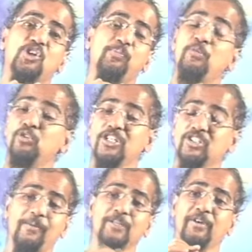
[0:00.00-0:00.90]
छिपू मुझे
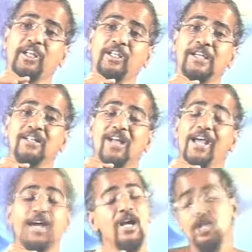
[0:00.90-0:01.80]
समझ में नहीं आता
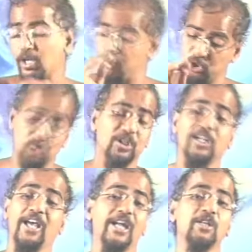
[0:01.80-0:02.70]
है समुद्र की
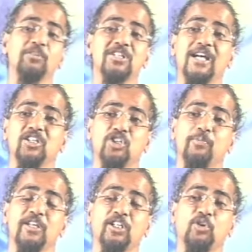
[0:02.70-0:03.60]
गहराई में जाके
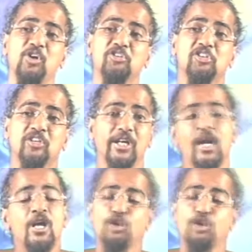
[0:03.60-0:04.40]
छिपने की कोशिश की